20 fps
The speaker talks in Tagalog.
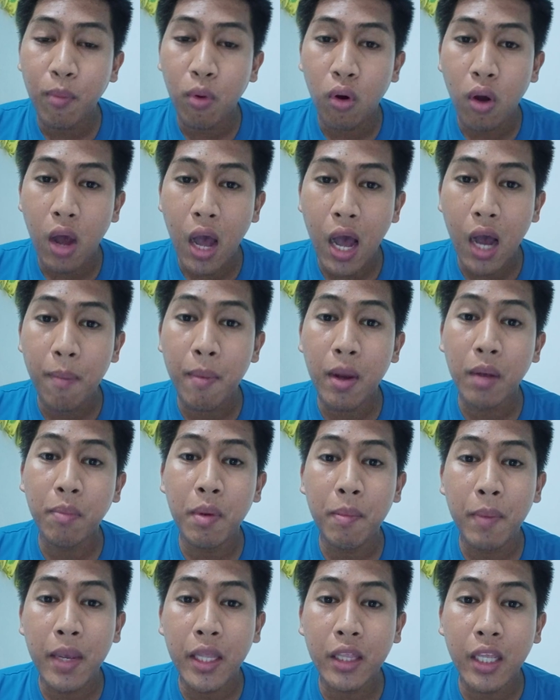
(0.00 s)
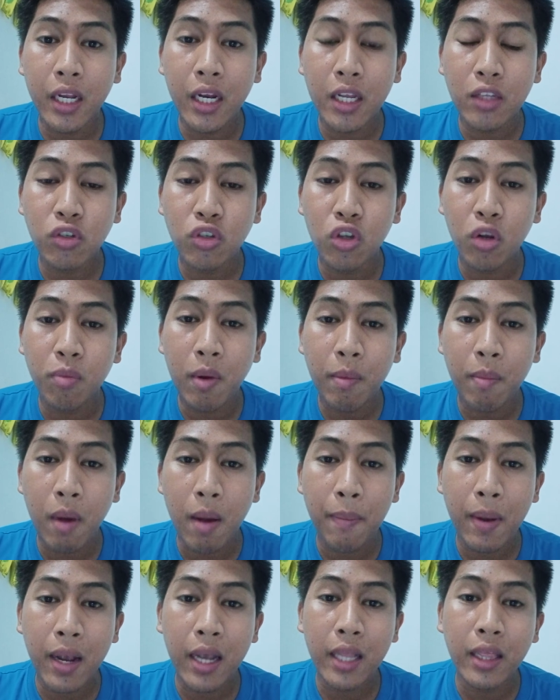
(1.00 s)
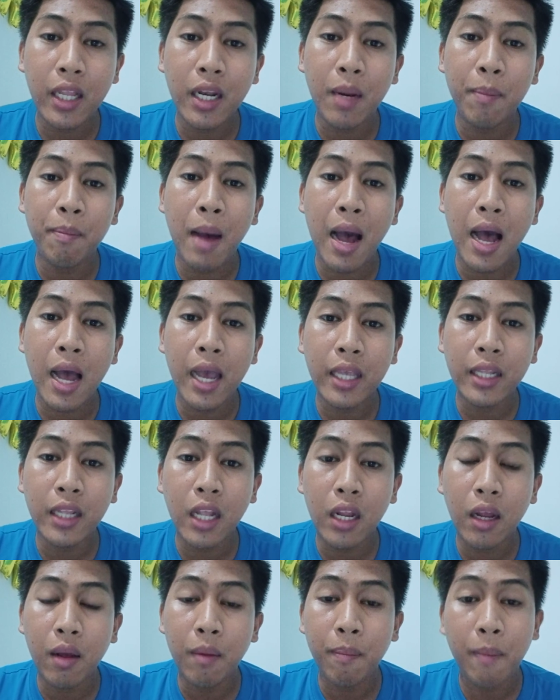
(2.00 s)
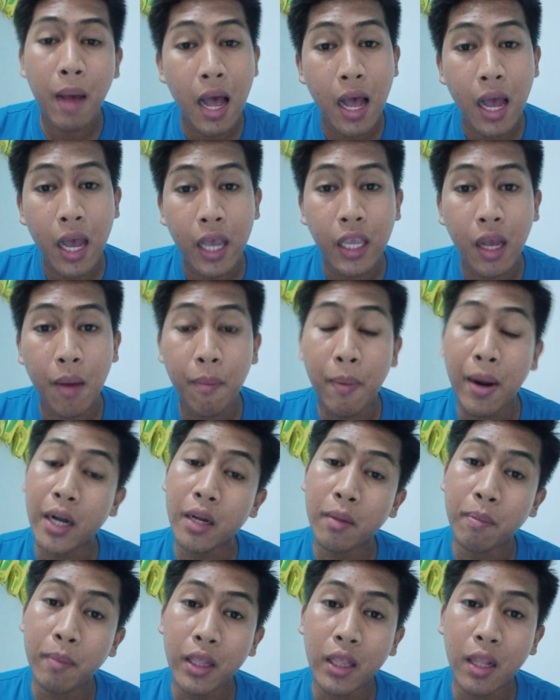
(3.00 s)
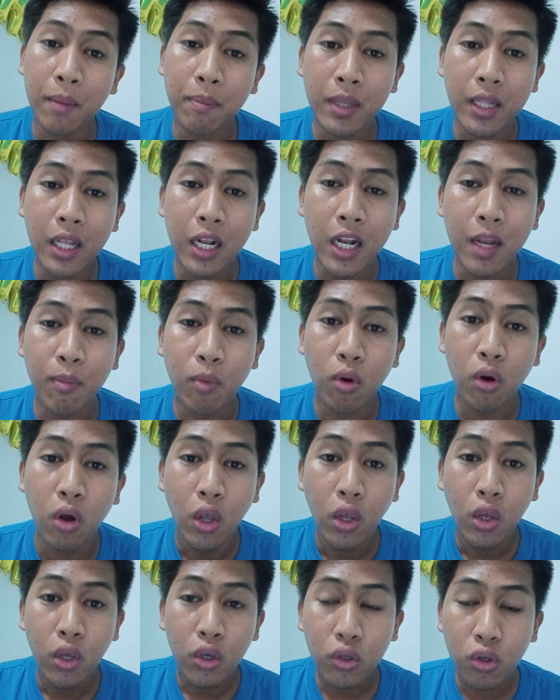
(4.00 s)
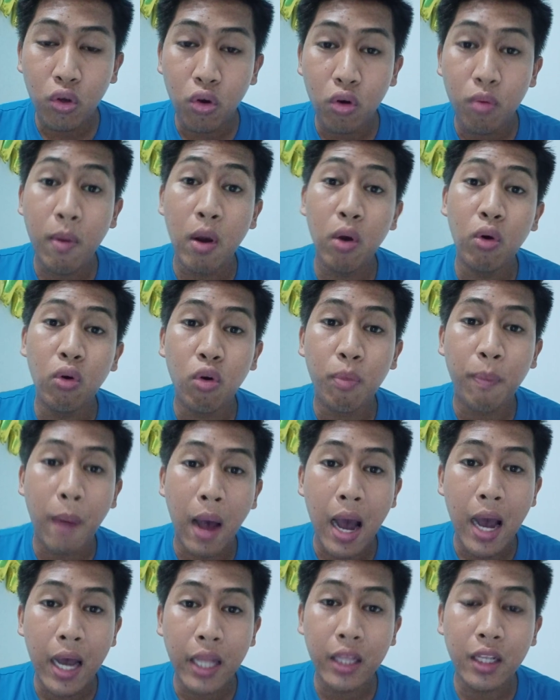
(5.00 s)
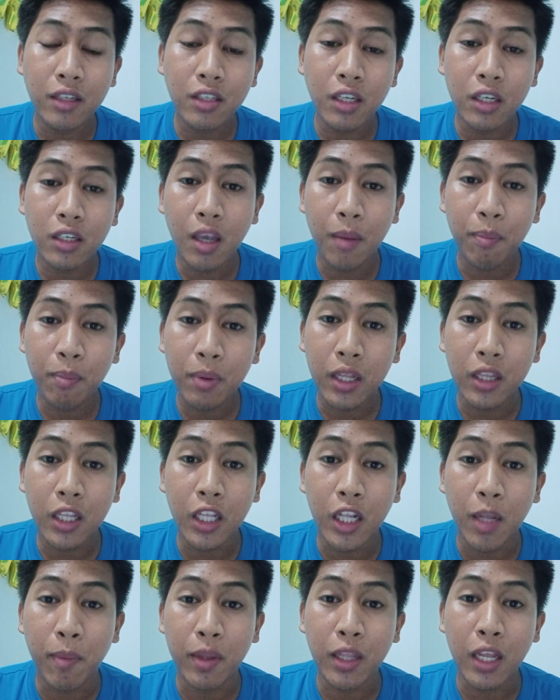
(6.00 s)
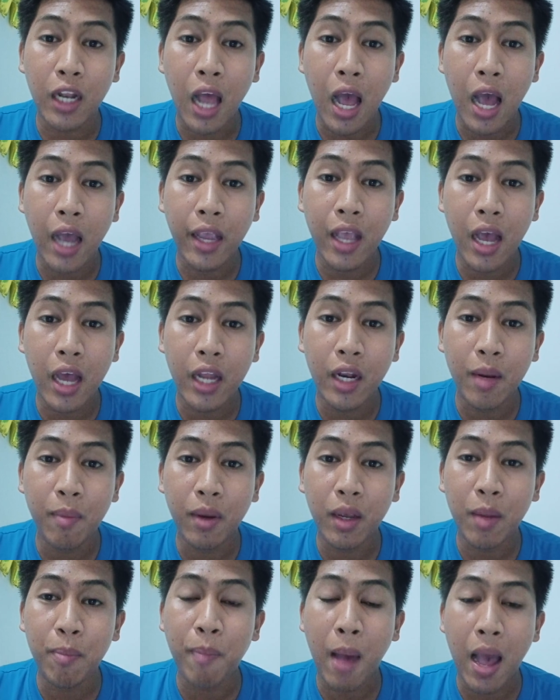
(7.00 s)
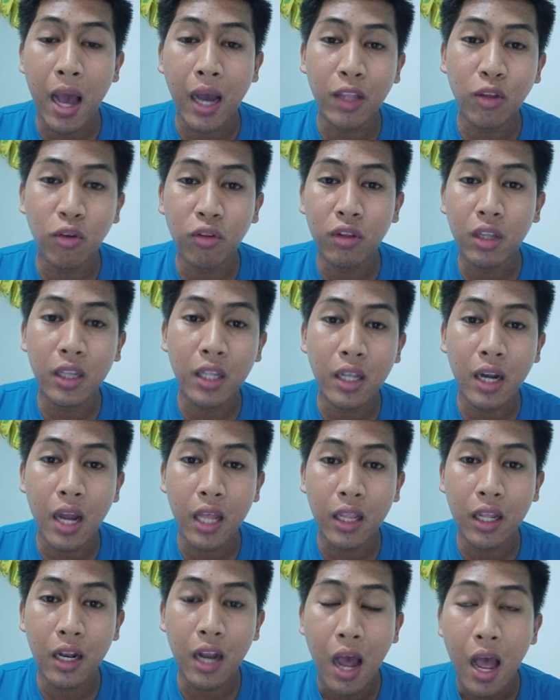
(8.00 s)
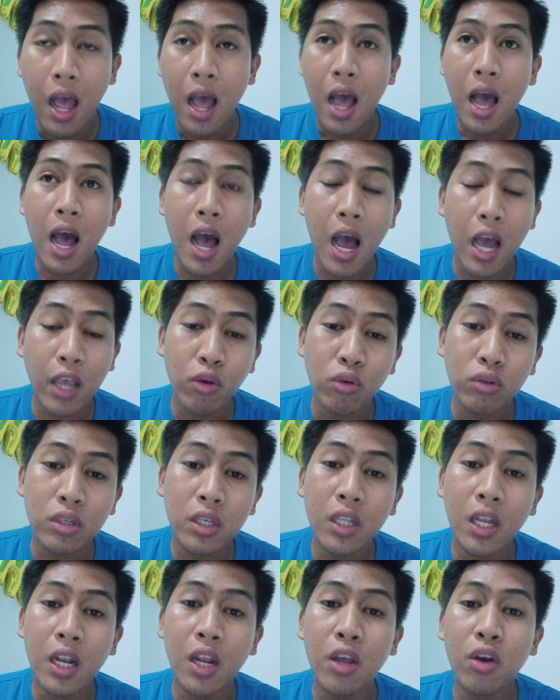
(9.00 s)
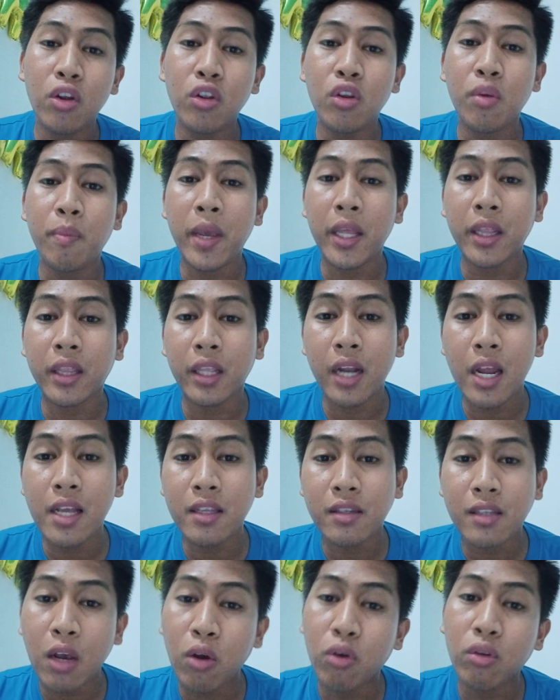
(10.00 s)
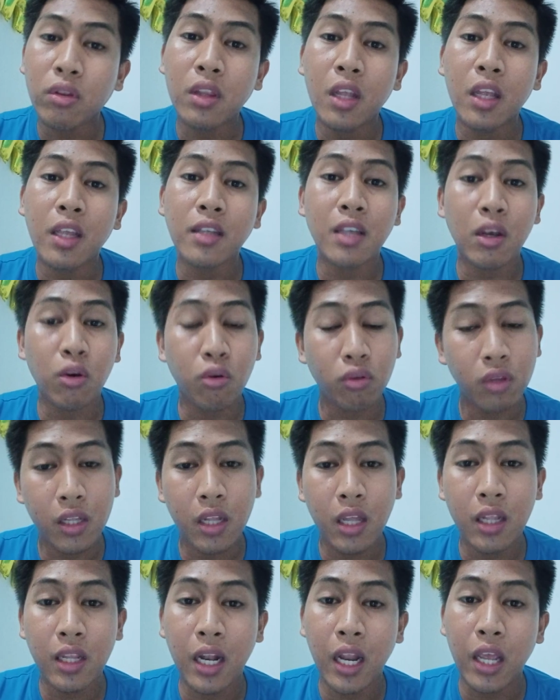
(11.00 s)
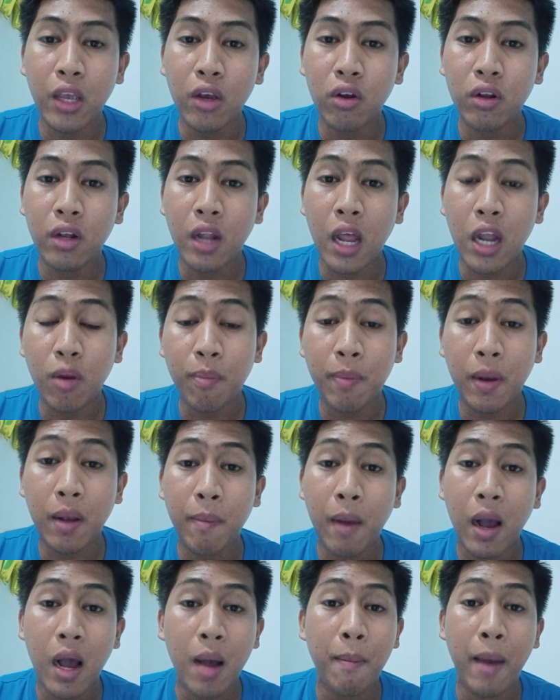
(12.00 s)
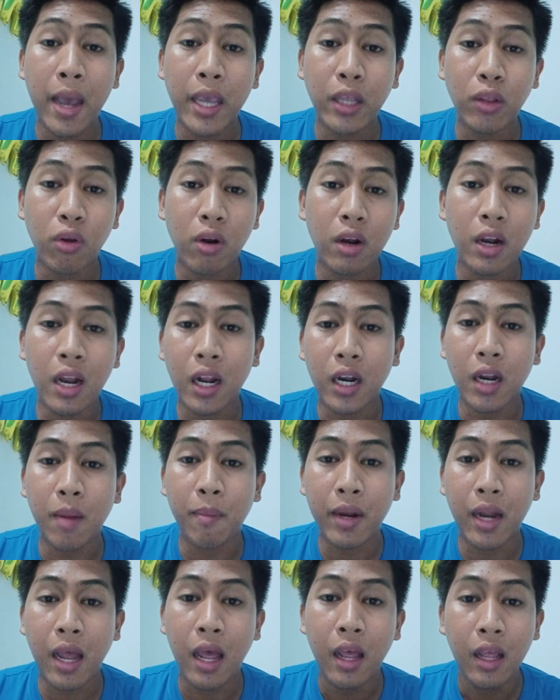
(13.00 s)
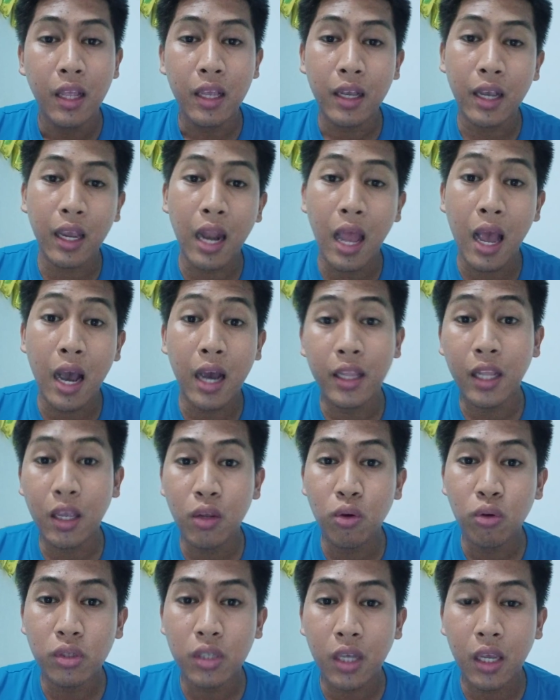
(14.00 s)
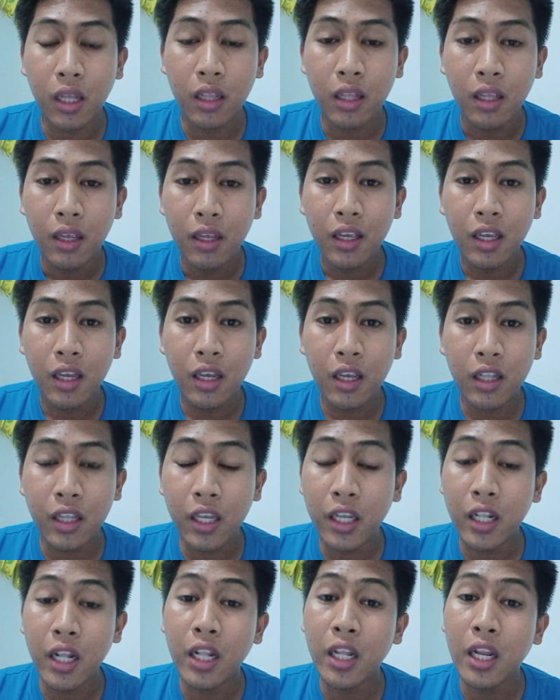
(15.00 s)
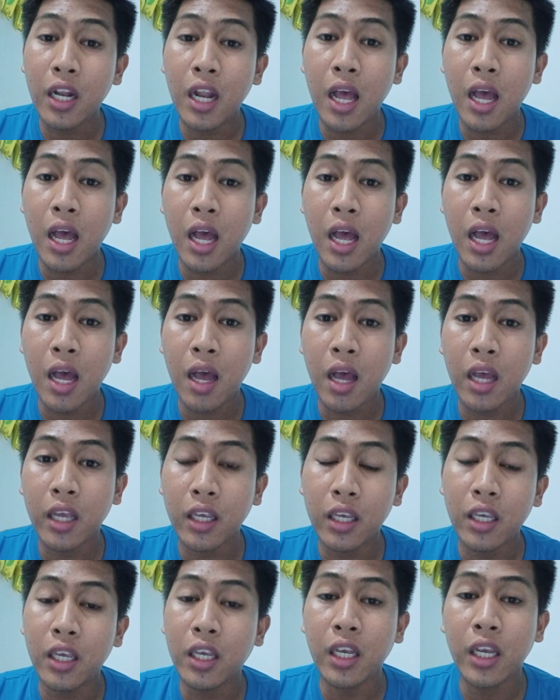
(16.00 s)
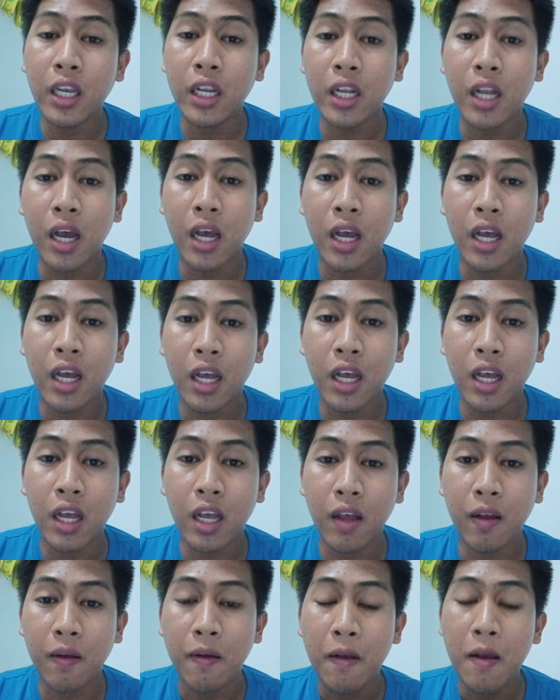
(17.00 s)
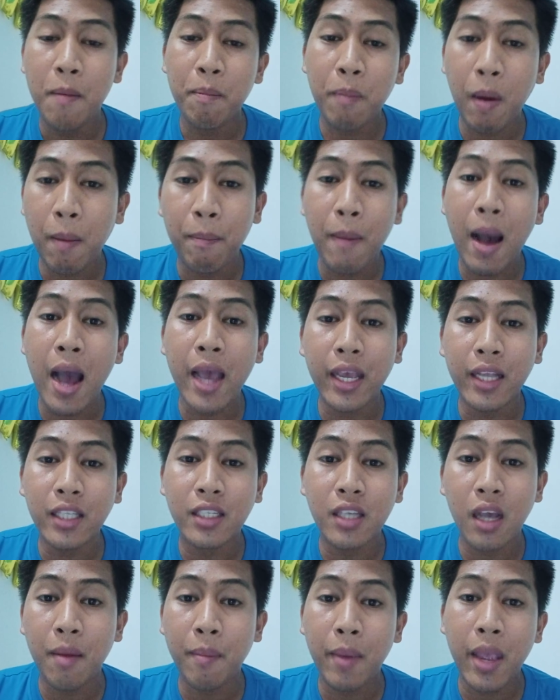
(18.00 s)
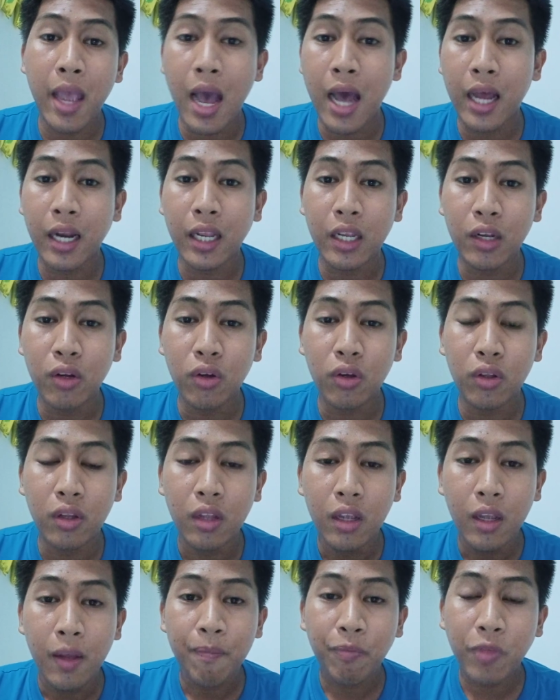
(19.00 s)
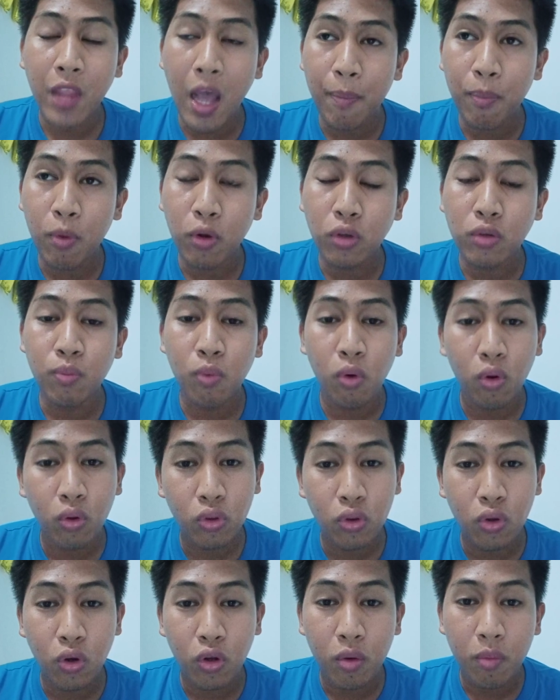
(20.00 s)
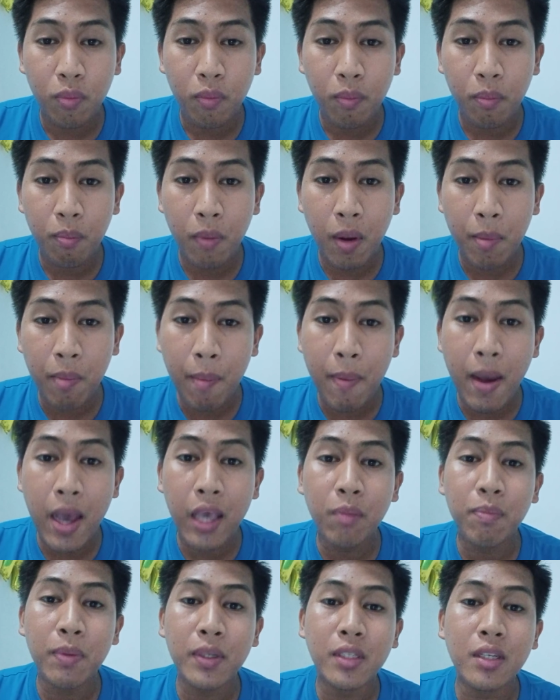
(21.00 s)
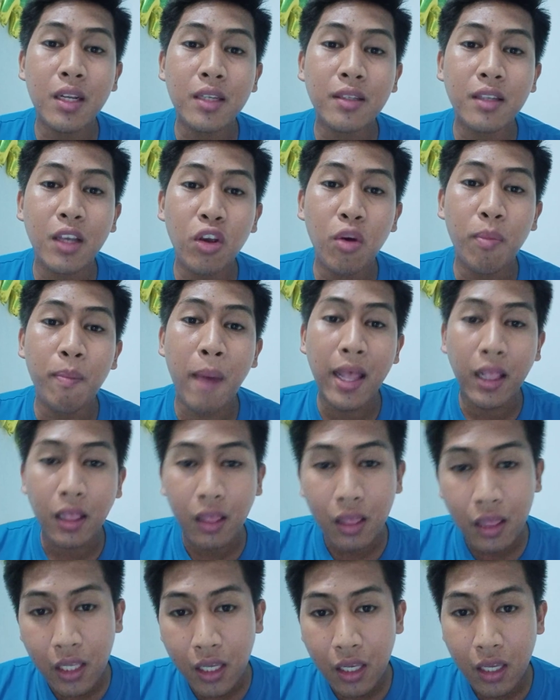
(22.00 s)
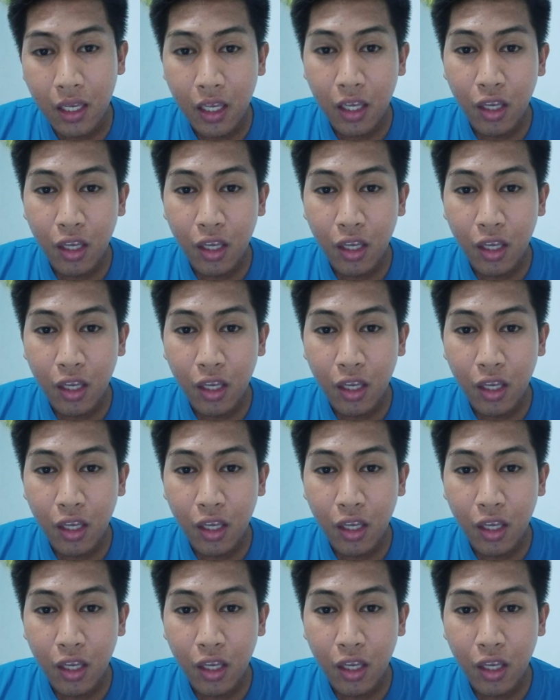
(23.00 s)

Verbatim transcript: mo, ang magbi-maintenance doon, magpapaganda ng bahay, ng bahay, apartment na binili mo, yung mangungupahan. Kasi syempre, hindi naman nila hayaan na maging pangit yung titiraan nila. Uh, ayusin nila yon yung maintenance, sagot na sagutin na nila yon lalo pag mga minor lang naman na kailangan ayusin, hindi na nila hihingi ng pambayad sa may-ari nun. Tapos, bukod dun, magbabayad pa sila sa'yo monthly.